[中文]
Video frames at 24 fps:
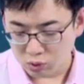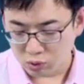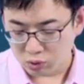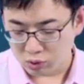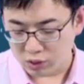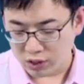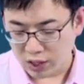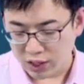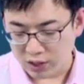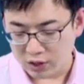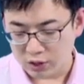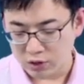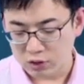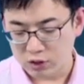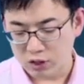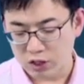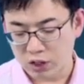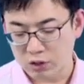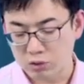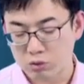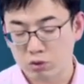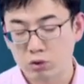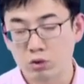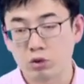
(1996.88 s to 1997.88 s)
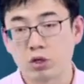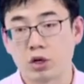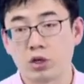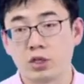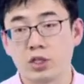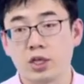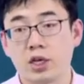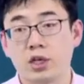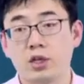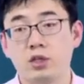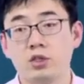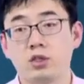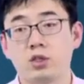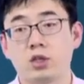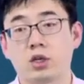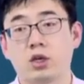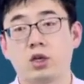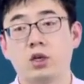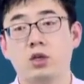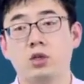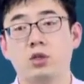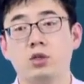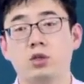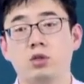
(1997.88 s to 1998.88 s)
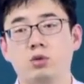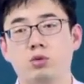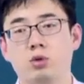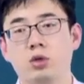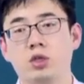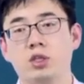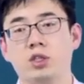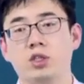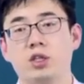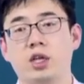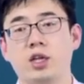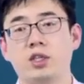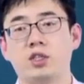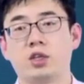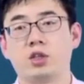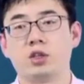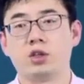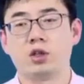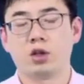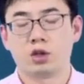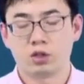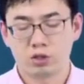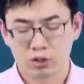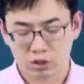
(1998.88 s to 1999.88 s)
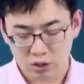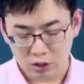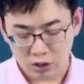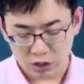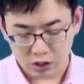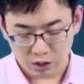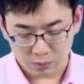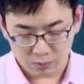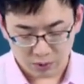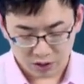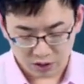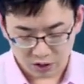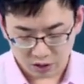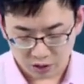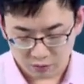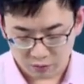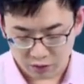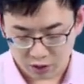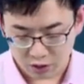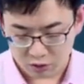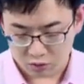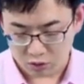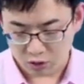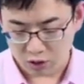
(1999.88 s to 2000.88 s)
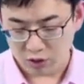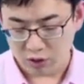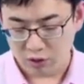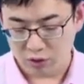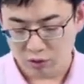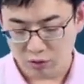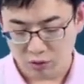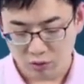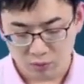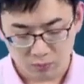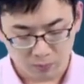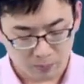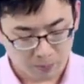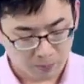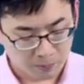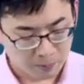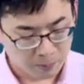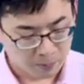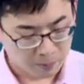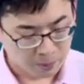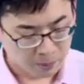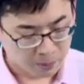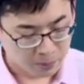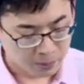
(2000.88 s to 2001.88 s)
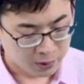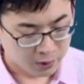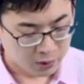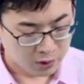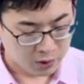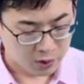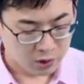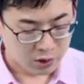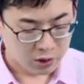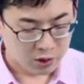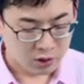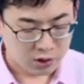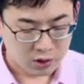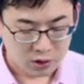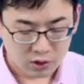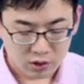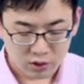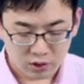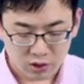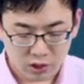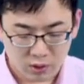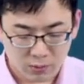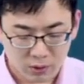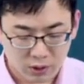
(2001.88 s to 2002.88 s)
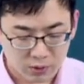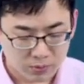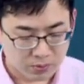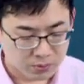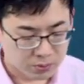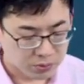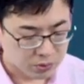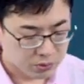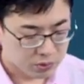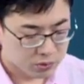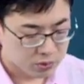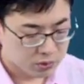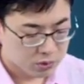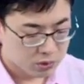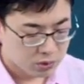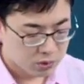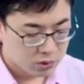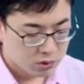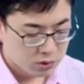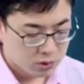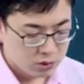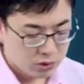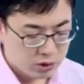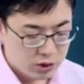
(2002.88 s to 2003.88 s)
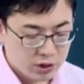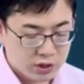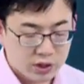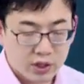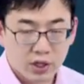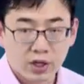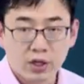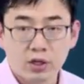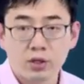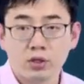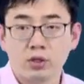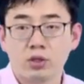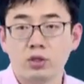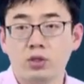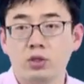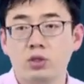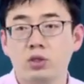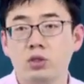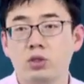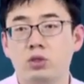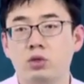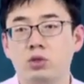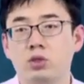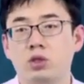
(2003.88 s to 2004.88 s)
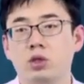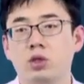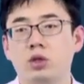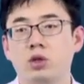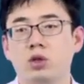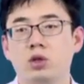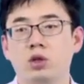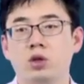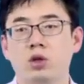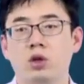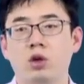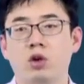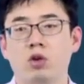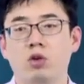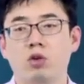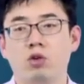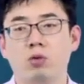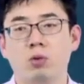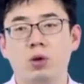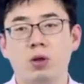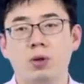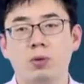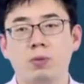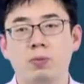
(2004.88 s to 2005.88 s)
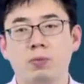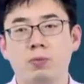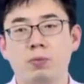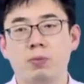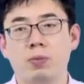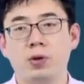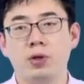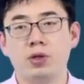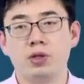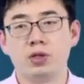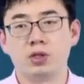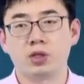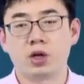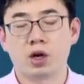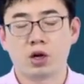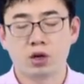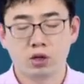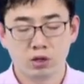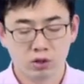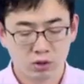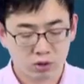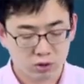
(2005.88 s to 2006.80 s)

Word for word: 同达成生产最优条件，这个我已经在强调了，这是一个本章非常重要的内容。那么，这些就是我们本章